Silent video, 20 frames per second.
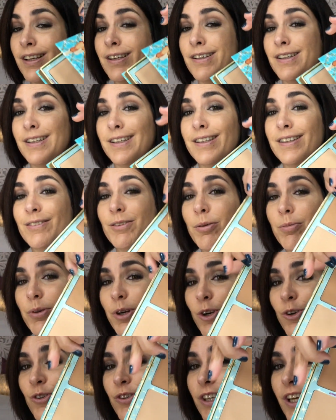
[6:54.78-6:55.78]
el
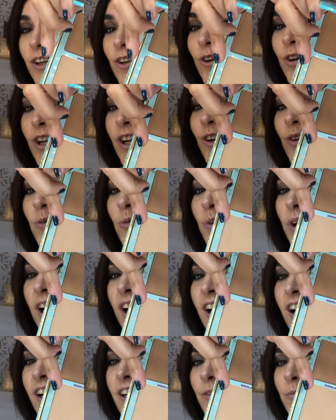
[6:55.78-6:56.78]
bronceador,
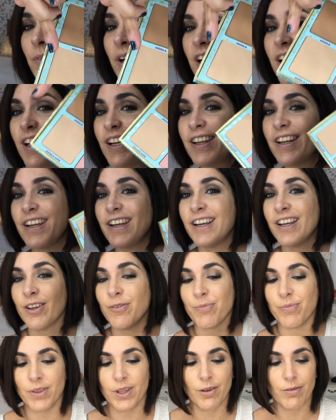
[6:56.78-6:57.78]
Hula Light, ¿vale? De,
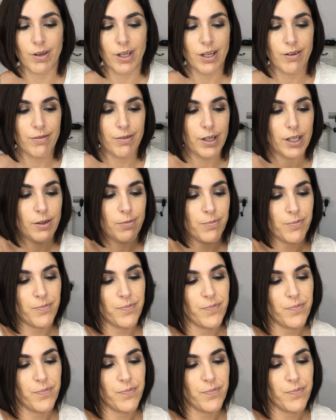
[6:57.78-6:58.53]
Benefit